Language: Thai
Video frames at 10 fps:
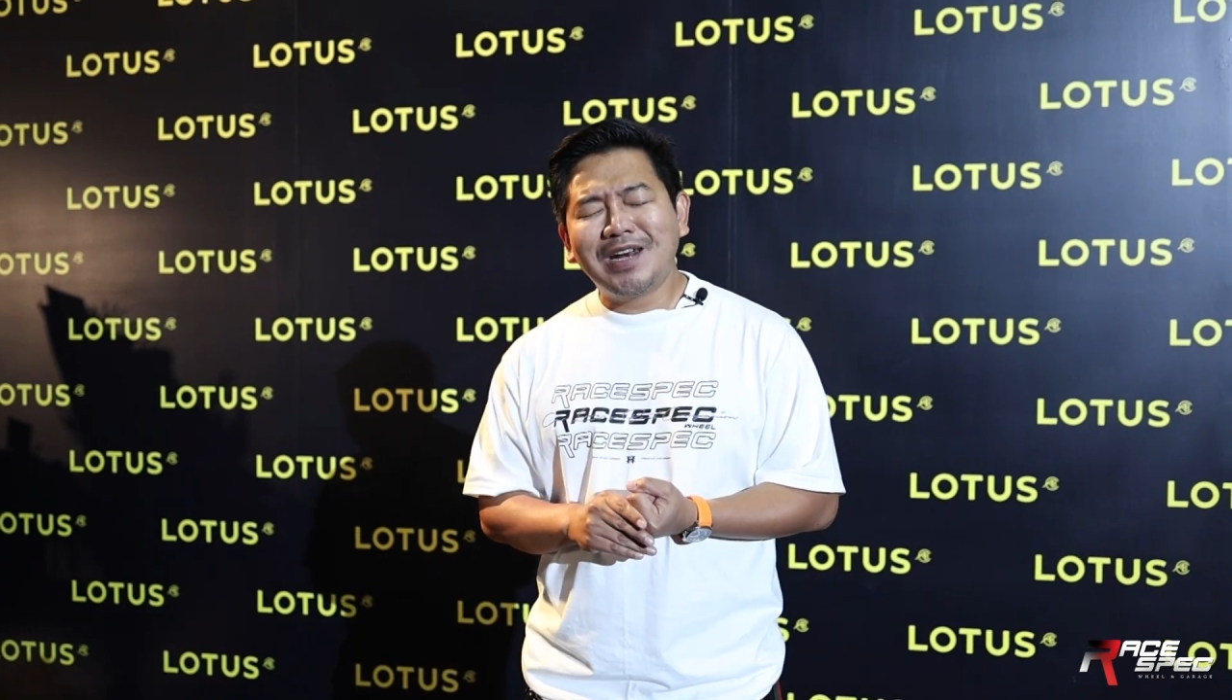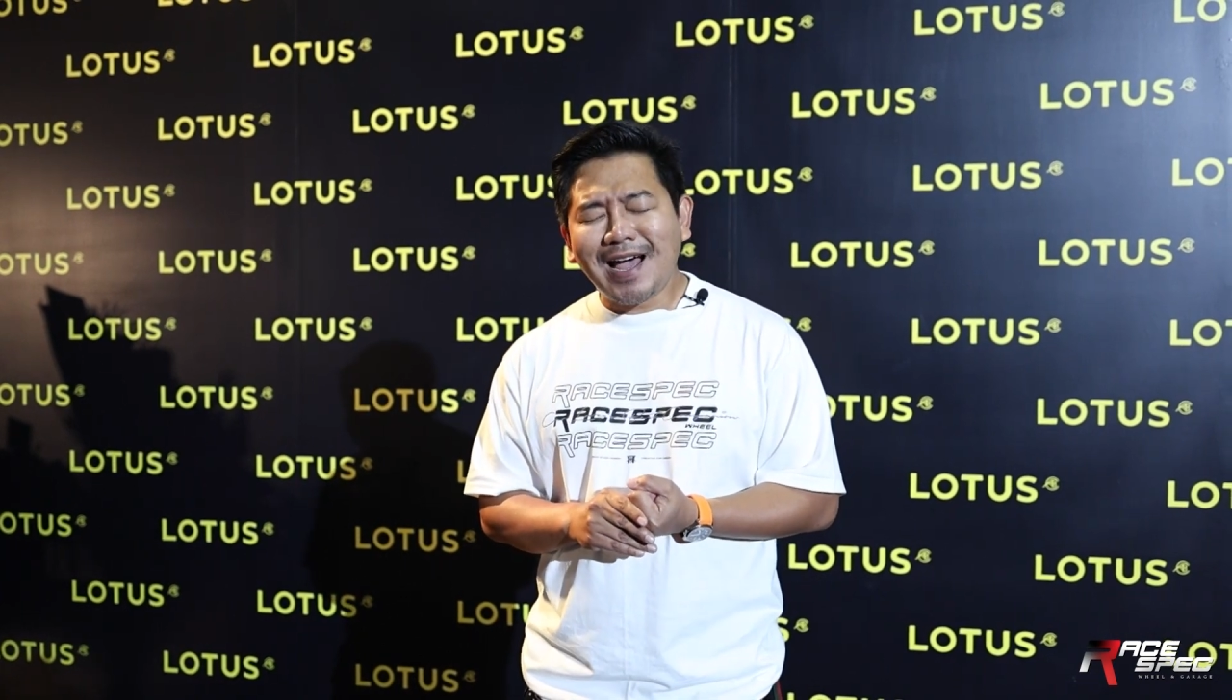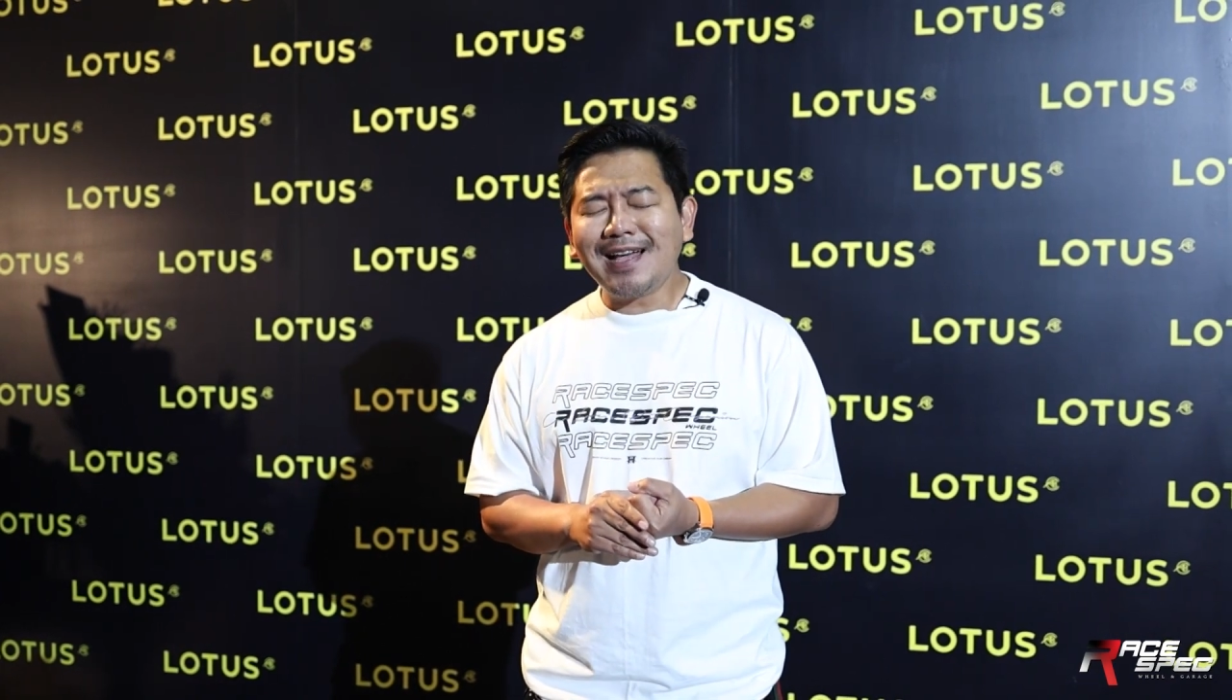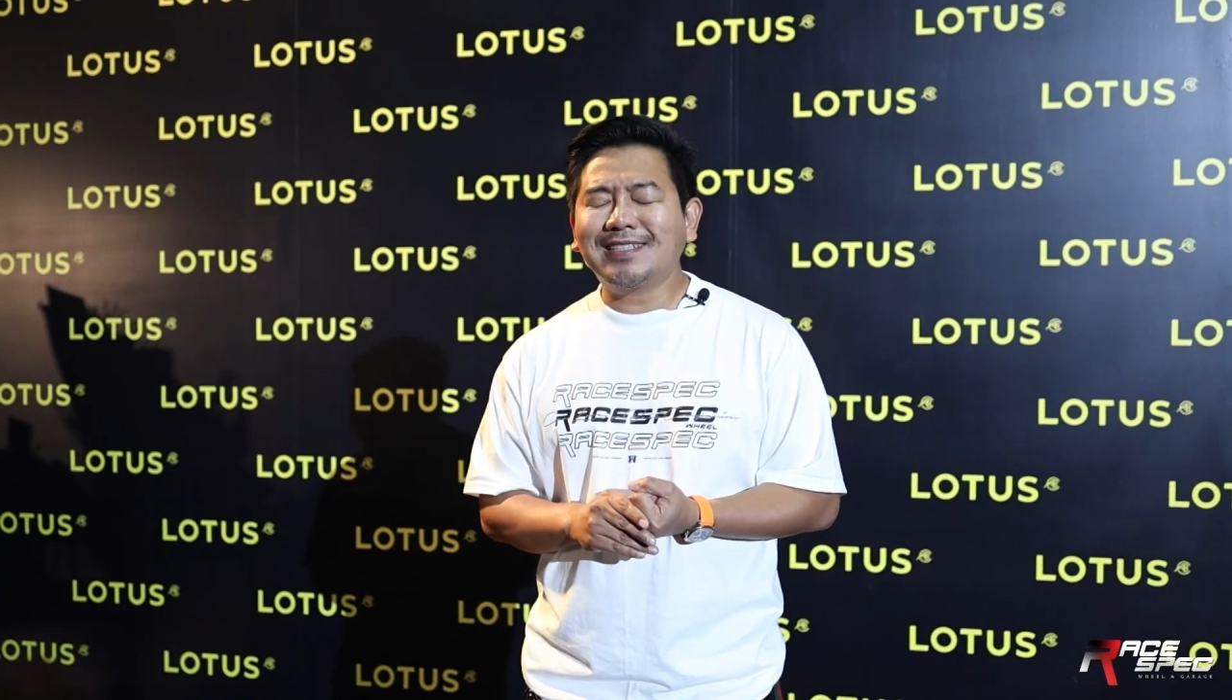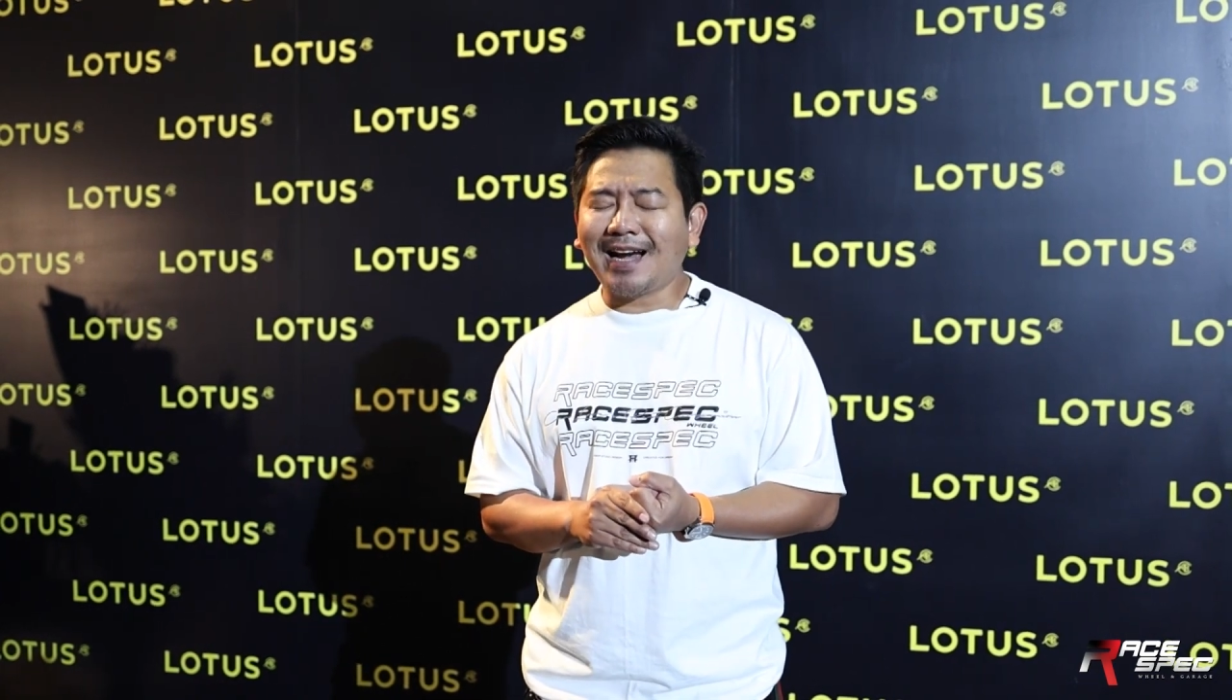
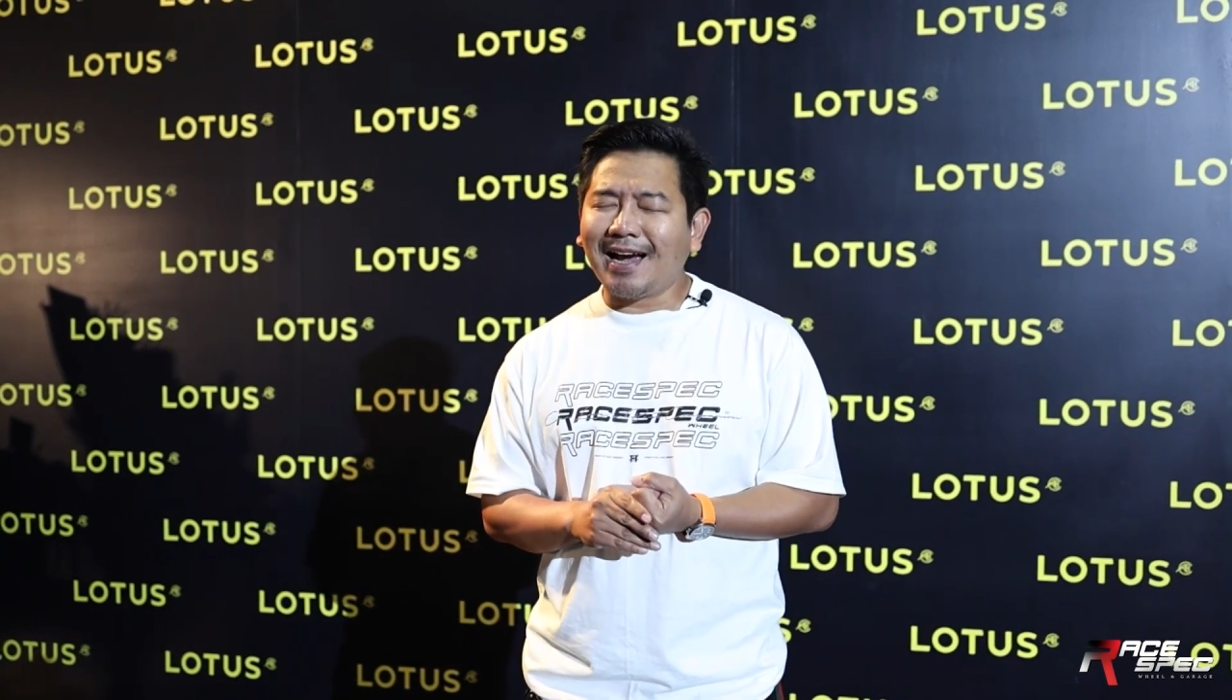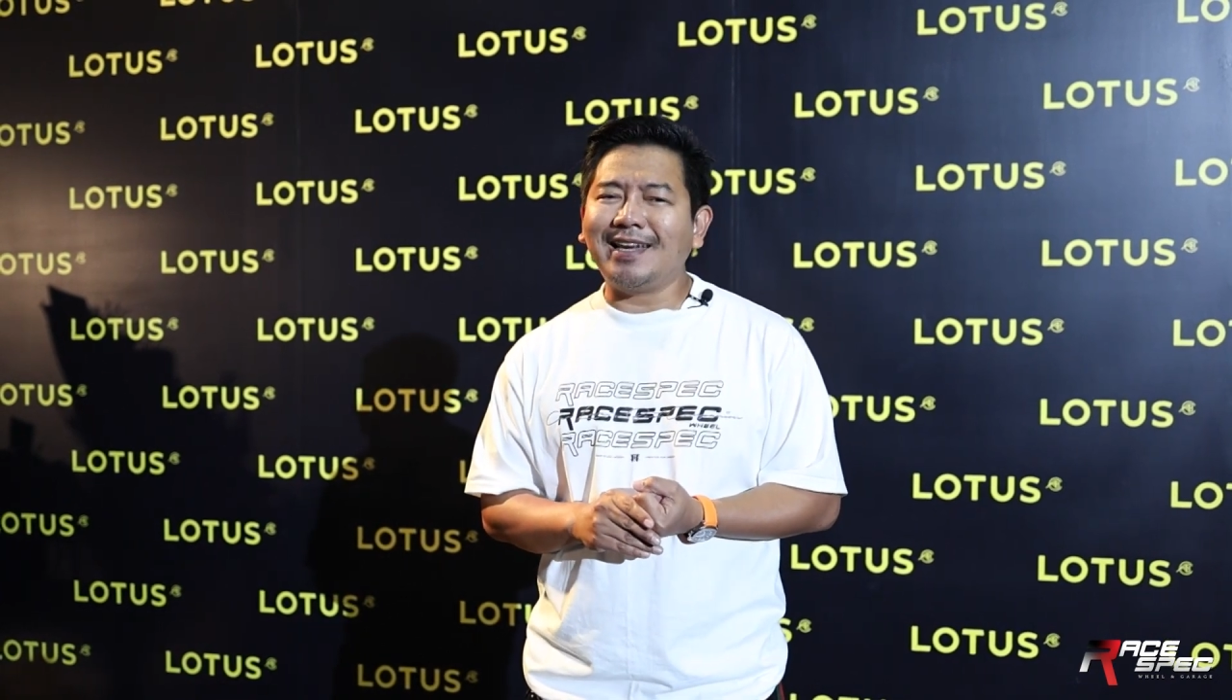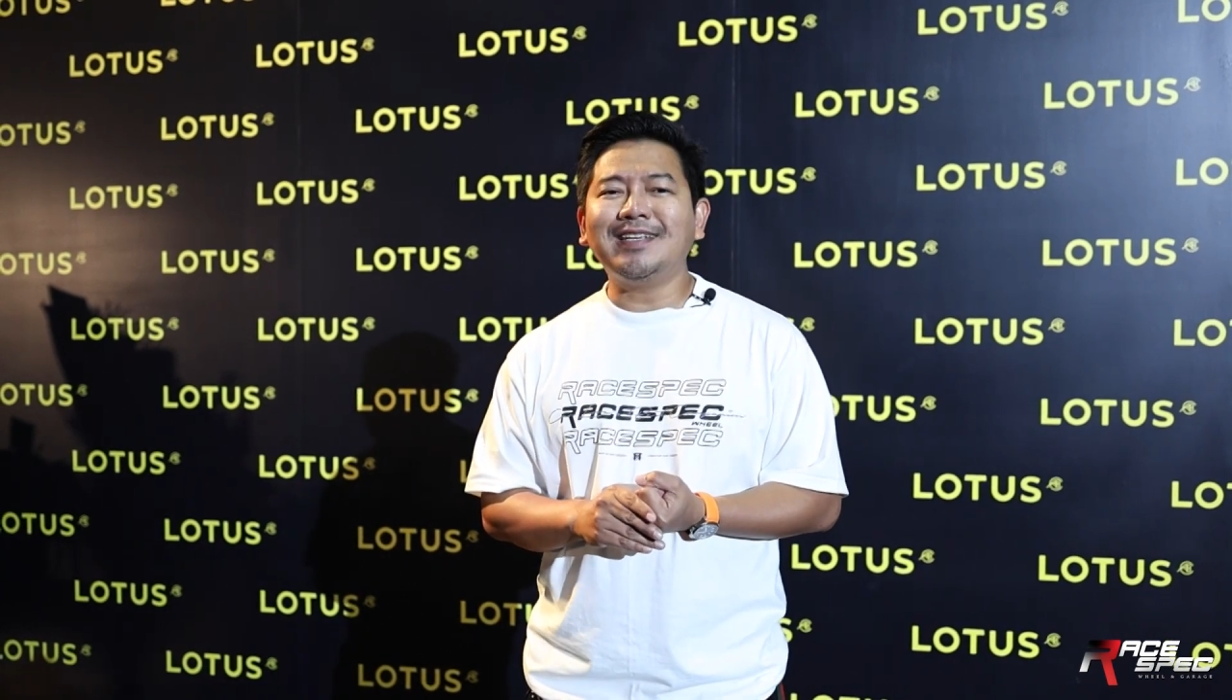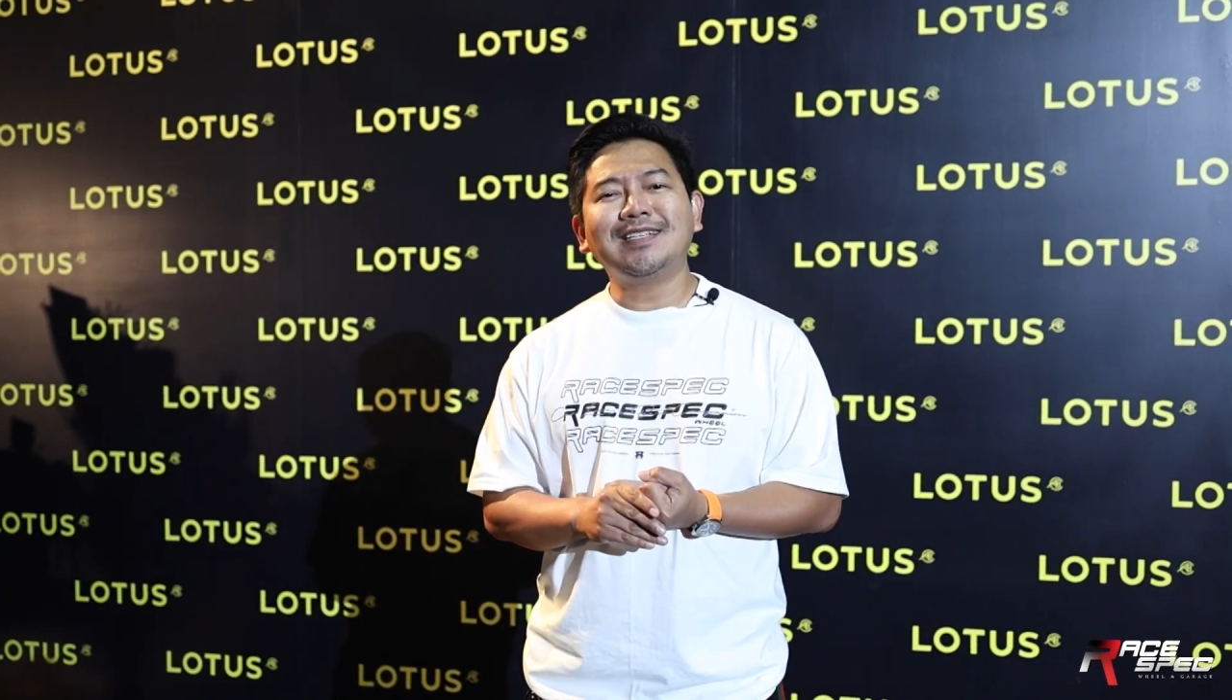น่าใช้